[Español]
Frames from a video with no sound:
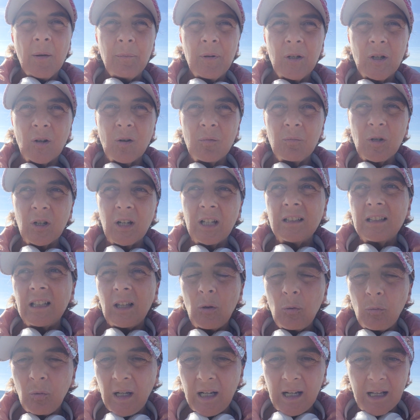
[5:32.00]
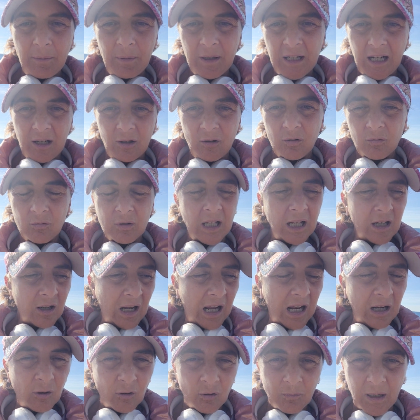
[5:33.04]
pero como que te duela ver algo,
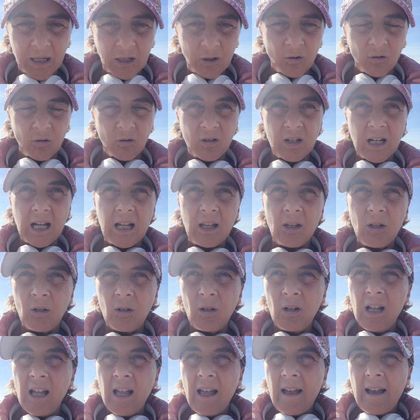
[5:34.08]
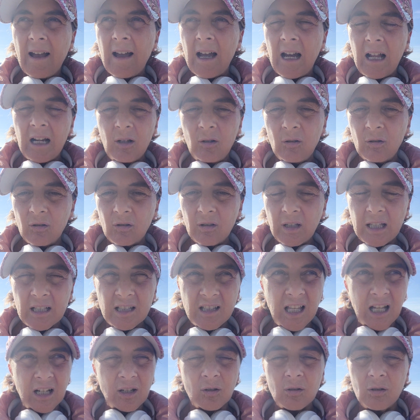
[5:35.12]
algo mal colocado, algo que
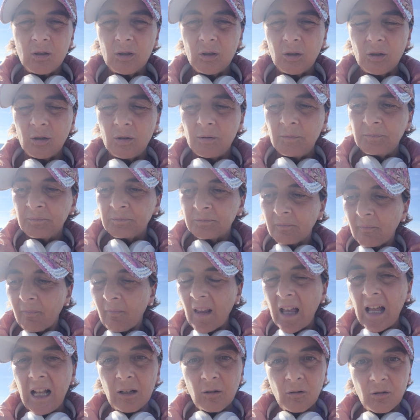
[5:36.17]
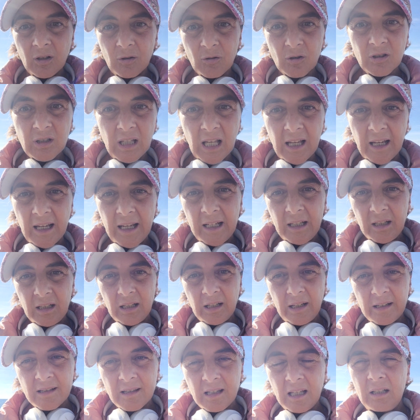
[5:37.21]
está roto, algo que no está en,
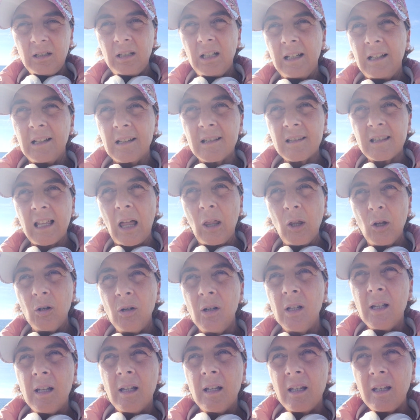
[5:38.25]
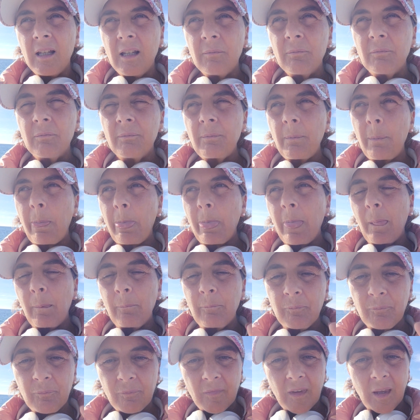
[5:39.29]
en el estado Mm,
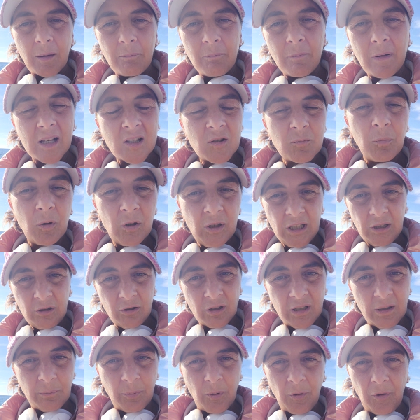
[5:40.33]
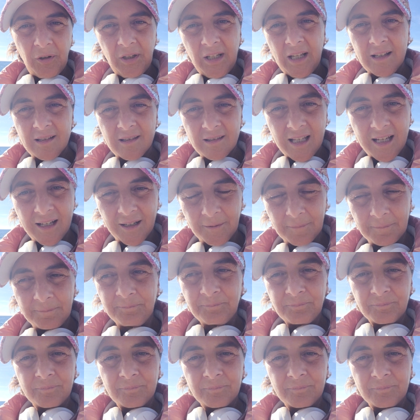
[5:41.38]
más bonito que podría estar.